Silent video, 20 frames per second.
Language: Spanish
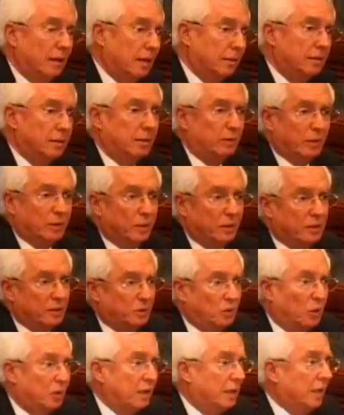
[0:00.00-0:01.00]
situación
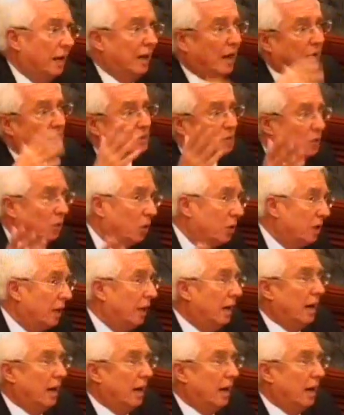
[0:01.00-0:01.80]
histórica, la historia,